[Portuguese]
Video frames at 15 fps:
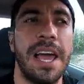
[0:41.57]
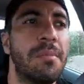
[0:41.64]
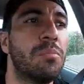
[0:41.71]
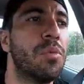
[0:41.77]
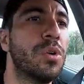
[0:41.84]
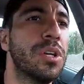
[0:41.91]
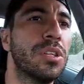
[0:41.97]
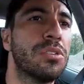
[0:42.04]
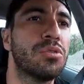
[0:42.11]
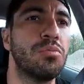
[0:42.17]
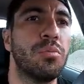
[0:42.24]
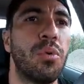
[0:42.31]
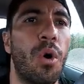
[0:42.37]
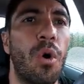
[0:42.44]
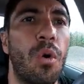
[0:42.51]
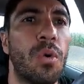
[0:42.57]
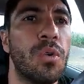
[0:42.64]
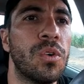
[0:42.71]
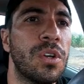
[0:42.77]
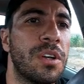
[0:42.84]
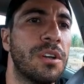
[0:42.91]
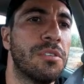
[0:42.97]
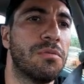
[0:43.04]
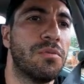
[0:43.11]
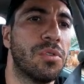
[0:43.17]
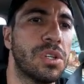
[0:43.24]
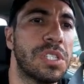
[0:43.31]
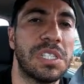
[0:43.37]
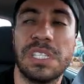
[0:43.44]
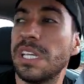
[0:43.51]
é muito bom
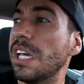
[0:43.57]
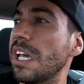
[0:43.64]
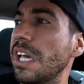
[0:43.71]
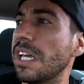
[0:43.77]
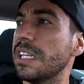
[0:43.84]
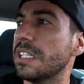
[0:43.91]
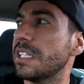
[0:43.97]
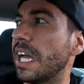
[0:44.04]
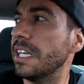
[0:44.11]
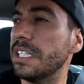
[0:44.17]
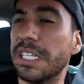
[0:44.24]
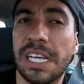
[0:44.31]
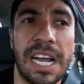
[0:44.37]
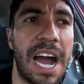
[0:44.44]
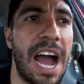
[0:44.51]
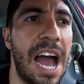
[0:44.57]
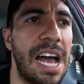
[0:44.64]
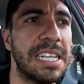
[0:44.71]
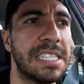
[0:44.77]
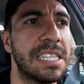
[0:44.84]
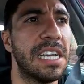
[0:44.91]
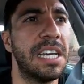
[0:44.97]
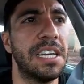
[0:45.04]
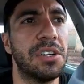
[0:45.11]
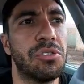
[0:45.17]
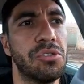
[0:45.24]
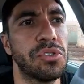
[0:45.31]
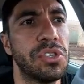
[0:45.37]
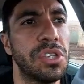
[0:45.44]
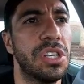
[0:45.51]
você sair de casa e
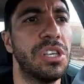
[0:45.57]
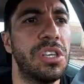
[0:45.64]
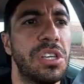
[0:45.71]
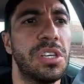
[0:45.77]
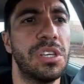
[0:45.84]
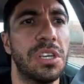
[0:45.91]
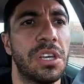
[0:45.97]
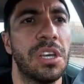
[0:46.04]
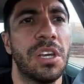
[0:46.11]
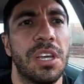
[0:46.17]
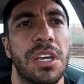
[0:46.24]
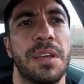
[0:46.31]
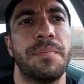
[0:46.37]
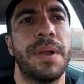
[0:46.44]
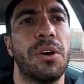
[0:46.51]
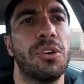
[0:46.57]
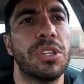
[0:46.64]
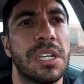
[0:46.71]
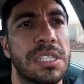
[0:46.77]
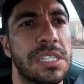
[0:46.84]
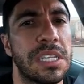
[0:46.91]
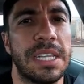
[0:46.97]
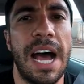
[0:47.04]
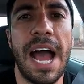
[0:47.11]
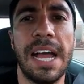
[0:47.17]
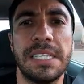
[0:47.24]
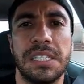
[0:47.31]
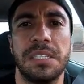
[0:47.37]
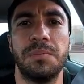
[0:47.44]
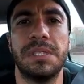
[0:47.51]
conseguir ir para outra
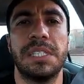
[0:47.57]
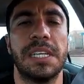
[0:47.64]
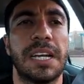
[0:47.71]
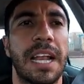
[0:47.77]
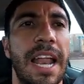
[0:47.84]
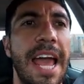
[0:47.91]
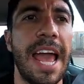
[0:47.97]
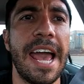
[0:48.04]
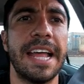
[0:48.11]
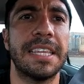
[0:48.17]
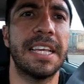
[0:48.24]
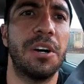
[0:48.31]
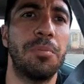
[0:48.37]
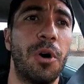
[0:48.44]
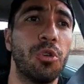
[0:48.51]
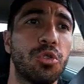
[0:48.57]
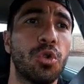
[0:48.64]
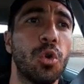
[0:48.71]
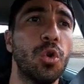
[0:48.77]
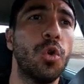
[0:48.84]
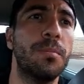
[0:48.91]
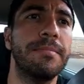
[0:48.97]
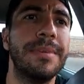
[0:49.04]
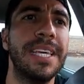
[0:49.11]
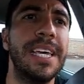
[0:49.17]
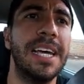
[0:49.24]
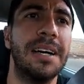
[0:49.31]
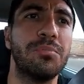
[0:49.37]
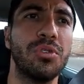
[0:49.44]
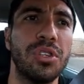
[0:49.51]
cidade de bicicleta, é uma
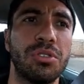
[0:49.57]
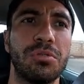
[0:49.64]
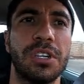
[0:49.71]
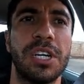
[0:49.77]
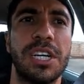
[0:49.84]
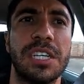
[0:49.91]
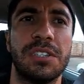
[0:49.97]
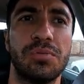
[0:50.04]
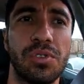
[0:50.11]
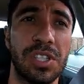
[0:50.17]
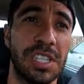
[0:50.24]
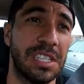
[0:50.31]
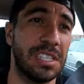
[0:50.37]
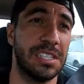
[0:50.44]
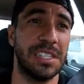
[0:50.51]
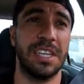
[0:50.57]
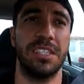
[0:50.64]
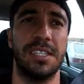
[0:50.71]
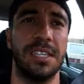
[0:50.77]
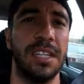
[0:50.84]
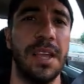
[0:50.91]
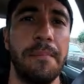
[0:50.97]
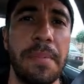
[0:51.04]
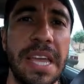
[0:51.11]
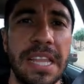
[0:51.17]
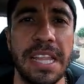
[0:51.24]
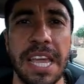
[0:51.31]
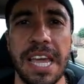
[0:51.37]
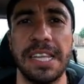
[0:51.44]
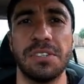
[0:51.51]
autonomia muito grande, você se sente
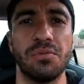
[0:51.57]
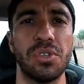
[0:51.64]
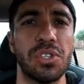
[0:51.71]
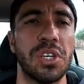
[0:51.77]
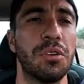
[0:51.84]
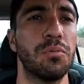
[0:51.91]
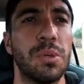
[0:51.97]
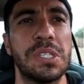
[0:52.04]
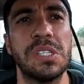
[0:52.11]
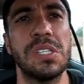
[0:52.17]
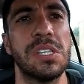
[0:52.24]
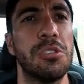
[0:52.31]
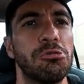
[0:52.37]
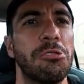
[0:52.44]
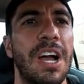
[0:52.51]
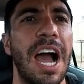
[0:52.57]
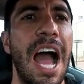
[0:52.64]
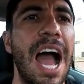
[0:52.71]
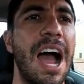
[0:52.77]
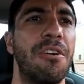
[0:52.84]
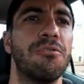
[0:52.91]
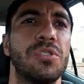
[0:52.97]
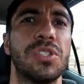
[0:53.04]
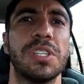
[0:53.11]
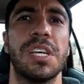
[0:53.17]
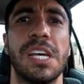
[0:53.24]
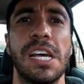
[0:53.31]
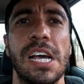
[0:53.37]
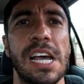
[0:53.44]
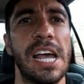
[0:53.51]
independente, você não precisa do carro,
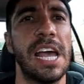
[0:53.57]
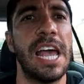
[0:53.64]
você